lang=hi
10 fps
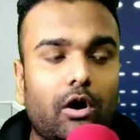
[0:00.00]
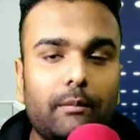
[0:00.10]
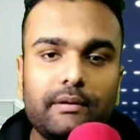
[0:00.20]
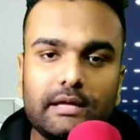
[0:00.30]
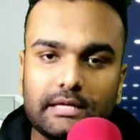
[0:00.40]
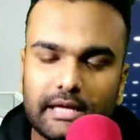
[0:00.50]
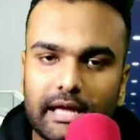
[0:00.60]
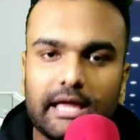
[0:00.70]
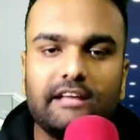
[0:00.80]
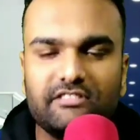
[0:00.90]
अब ये
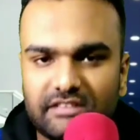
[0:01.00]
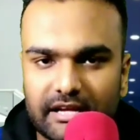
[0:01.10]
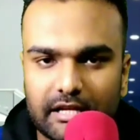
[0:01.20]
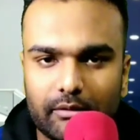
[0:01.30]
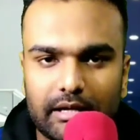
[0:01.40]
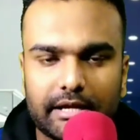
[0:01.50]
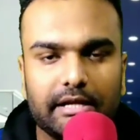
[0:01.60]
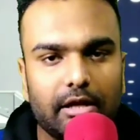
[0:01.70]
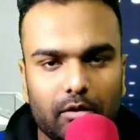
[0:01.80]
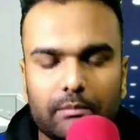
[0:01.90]
एक चीज़ देखने वाली है कि
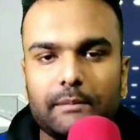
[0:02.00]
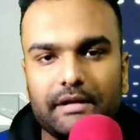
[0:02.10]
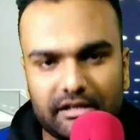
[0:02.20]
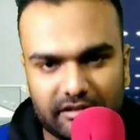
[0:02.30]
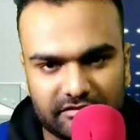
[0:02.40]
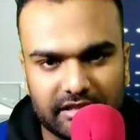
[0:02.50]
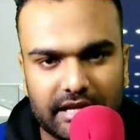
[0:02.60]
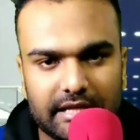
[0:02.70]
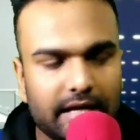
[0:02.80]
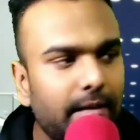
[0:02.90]
टेन भी अब इंटरेस्ट ले
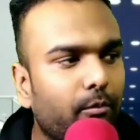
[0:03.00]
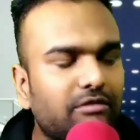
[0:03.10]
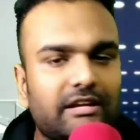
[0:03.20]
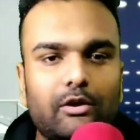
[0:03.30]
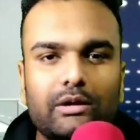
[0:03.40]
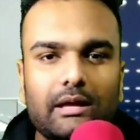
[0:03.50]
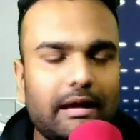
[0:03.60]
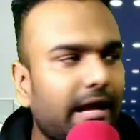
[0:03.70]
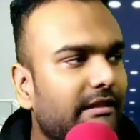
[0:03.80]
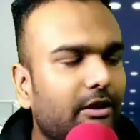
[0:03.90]
रही है बहुत सारे लोग ये
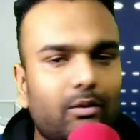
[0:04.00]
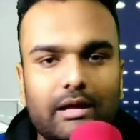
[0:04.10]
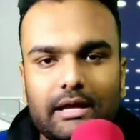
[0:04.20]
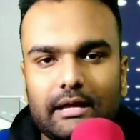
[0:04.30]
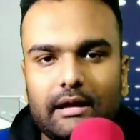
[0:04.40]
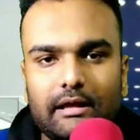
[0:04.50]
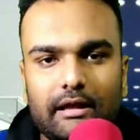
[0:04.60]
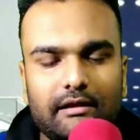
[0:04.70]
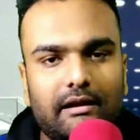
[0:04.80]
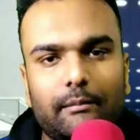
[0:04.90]
कहते होंगे कि यार
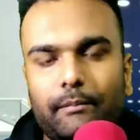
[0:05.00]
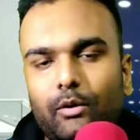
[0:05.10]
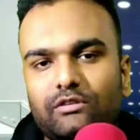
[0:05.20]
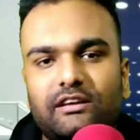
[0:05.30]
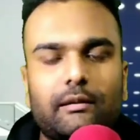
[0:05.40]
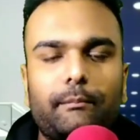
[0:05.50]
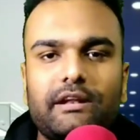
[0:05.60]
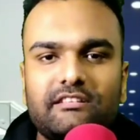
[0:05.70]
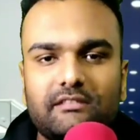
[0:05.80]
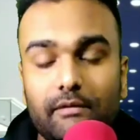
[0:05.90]
ये कौन से
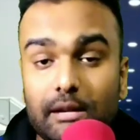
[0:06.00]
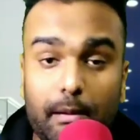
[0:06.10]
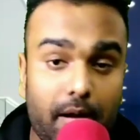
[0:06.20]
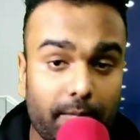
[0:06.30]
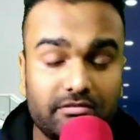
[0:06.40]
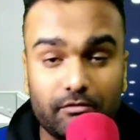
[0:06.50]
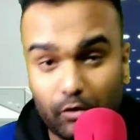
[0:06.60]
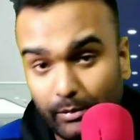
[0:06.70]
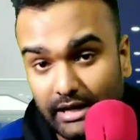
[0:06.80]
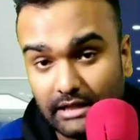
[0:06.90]
कंपनी जिसके बारे में मैं हमेशा
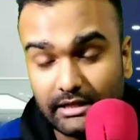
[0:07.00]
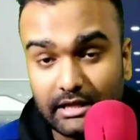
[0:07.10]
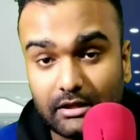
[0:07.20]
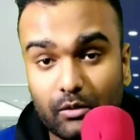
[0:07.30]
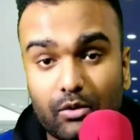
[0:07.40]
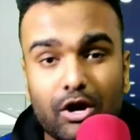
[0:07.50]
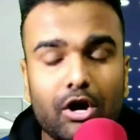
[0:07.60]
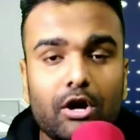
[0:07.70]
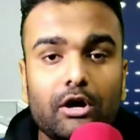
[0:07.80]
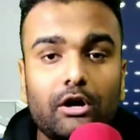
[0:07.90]
वीडियो बनाते रहता हूँ
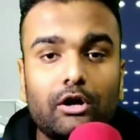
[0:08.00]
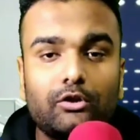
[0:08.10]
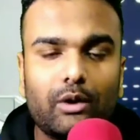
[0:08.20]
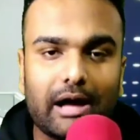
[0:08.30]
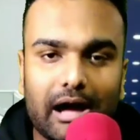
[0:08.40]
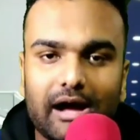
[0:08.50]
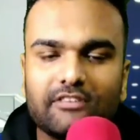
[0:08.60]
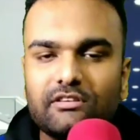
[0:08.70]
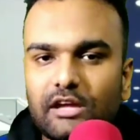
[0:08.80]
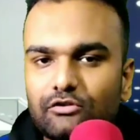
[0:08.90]

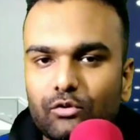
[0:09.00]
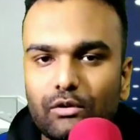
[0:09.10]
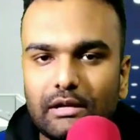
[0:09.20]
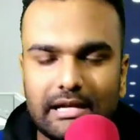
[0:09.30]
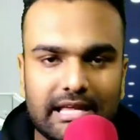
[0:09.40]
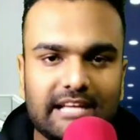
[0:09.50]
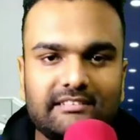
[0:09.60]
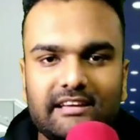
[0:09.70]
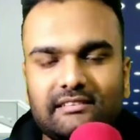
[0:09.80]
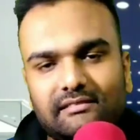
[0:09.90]
आज ये जो लीक
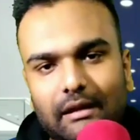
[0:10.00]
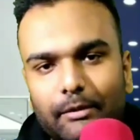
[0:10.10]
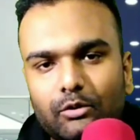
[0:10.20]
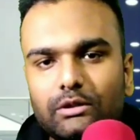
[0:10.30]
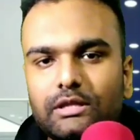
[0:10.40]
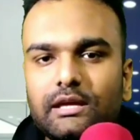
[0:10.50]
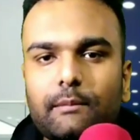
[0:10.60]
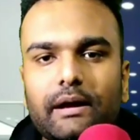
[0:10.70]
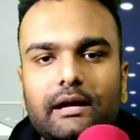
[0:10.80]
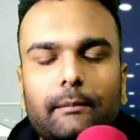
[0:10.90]
से इससे साबित होती है
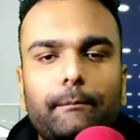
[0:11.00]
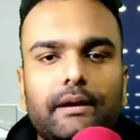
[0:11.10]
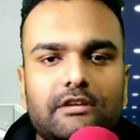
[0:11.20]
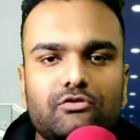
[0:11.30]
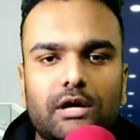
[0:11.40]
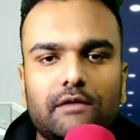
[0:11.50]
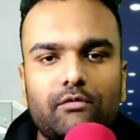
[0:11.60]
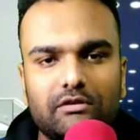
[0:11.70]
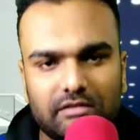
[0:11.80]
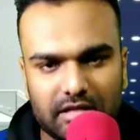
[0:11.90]
कि भाई कंपनी जो है
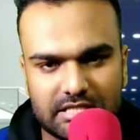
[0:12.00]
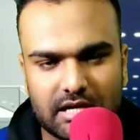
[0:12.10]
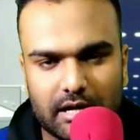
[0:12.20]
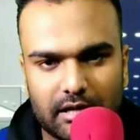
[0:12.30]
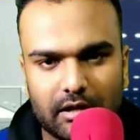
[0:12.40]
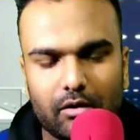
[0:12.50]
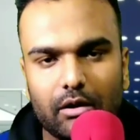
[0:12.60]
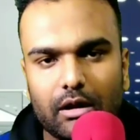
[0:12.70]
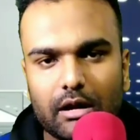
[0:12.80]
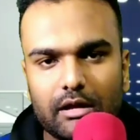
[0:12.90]
वो सही जा रही है
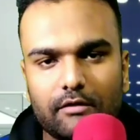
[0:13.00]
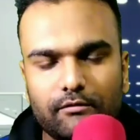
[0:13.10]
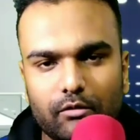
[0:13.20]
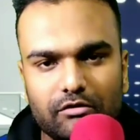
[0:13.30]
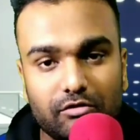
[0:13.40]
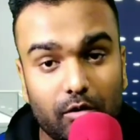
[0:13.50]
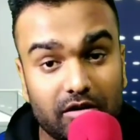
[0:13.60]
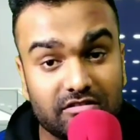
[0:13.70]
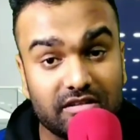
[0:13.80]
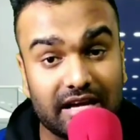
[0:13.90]
और आगे ये फ़ोन्स
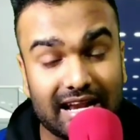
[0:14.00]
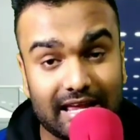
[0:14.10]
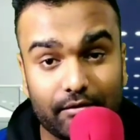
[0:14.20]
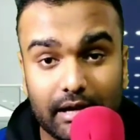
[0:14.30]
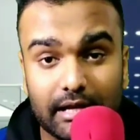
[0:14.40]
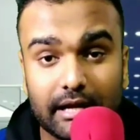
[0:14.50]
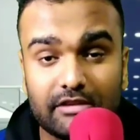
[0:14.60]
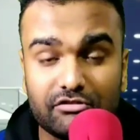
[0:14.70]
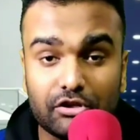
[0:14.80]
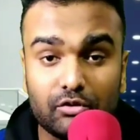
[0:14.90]
लॉन्च करने वाली
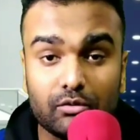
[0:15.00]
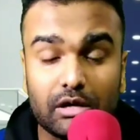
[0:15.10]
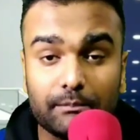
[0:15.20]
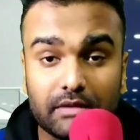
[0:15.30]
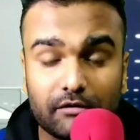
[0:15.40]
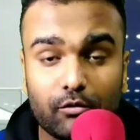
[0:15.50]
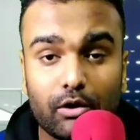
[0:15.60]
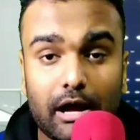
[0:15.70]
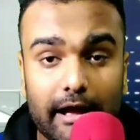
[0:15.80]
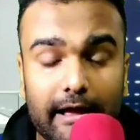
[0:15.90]
है जी टू कब तक
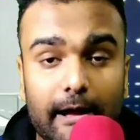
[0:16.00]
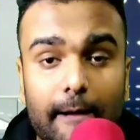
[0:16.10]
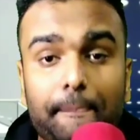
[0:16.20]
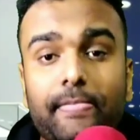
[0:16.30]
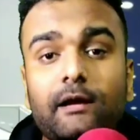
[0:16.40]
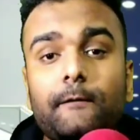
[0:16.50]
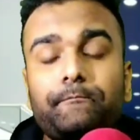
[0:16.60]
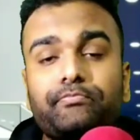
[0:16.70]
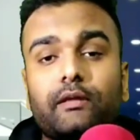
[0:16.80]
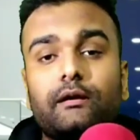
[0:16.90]
फ़ोन आएगा
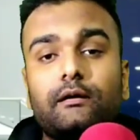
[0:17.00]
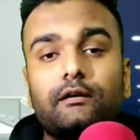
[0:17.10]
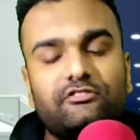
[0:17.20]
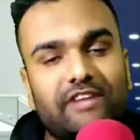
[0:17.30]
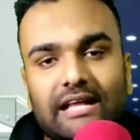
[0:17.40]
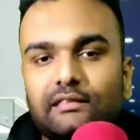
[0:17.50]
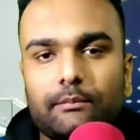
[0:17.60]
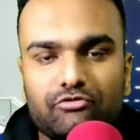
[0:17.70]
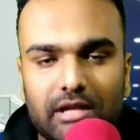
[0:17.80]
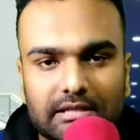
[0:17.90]
जैन
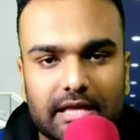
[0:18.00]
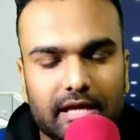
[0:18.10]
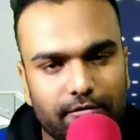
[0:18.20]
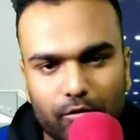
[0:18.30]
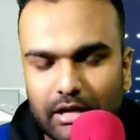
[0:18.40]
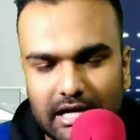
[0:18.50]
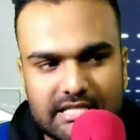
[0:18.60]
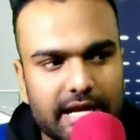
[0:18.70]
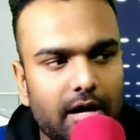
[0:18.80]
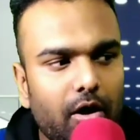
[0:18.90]
तक मुझे लगता है कि ये फ़ोन आ
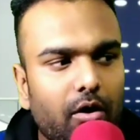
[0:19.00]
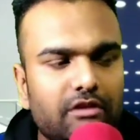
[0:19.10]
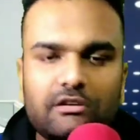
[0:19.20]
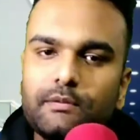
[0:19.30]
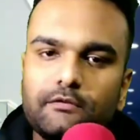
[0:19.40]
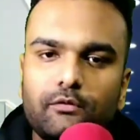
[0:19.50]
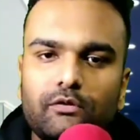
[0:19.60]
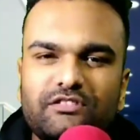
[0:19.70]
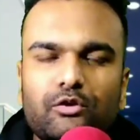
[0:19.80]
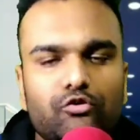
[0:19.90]
जाएगा और जब ये
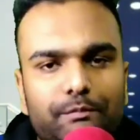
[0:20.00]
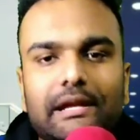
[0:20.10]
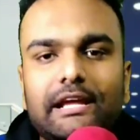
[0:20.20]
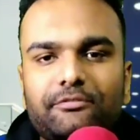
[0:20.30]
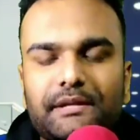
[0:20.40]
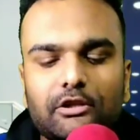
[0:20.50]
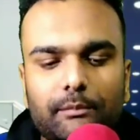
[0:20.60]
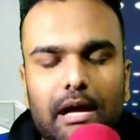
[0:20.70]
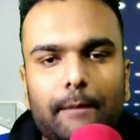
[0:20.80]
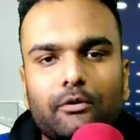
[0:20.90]
फ़ोन की कुछ भी लीक्स मिलते तो
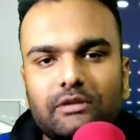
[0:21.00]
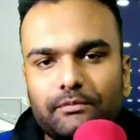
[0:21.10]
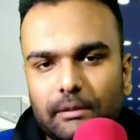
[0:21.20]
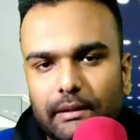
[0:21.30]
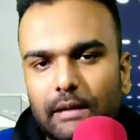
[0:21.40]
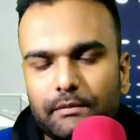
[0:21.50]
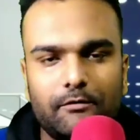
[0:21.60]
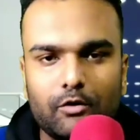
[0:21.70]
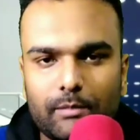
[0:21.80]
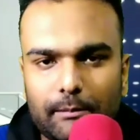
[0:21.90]
मैं आपको सबसे पहले अपनी
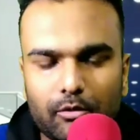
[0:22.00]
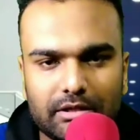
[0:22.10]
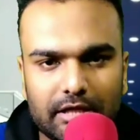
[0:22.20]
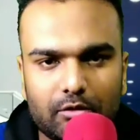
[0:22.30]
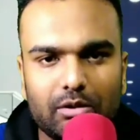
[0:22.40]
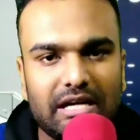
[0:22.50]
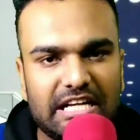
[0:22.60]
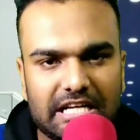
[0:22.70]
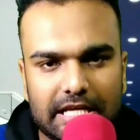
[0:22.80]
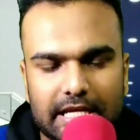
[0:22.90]
वीडियो में आपको दे दूंगा
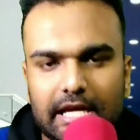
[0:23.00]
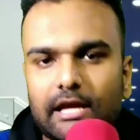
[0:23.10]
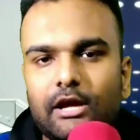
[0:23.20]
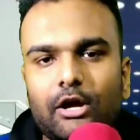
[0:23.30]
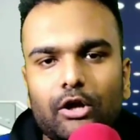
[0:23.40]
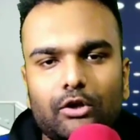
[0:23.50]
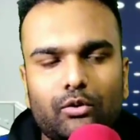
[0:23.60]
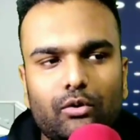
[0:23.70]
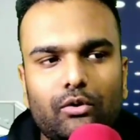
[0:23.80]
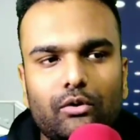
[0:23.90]
ठीक है
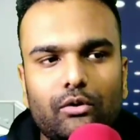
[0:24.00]
तो